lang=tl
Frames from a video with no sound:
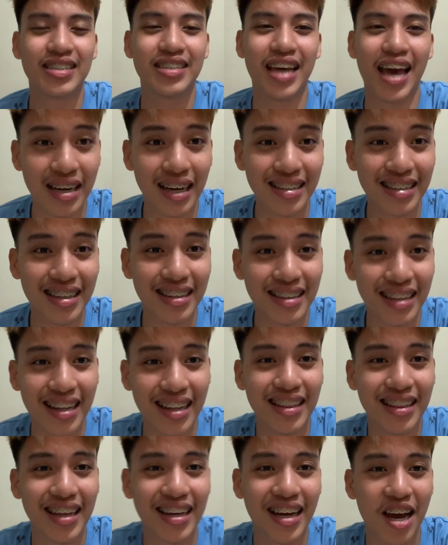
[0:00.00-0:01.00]
Yan,
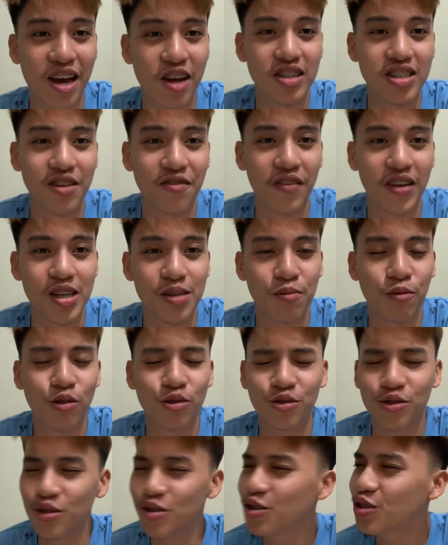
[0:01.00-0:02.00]
nagte-trending ngayon sa Facebook.
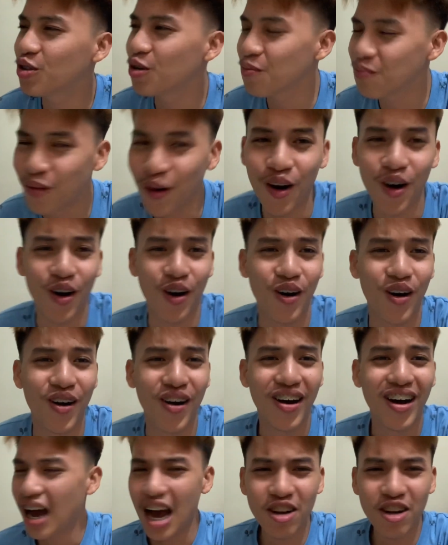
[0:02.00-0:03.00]
Diyos ko po.
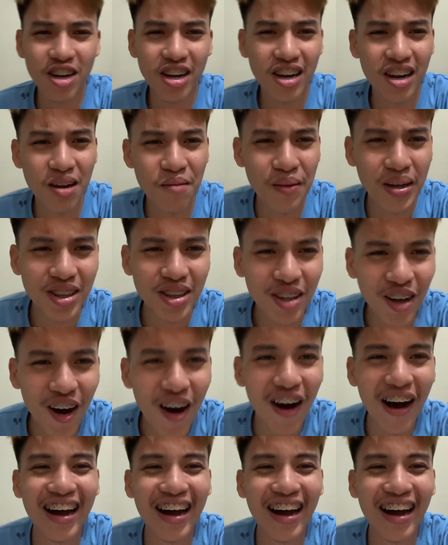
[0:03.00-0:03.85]
Ano na naman to?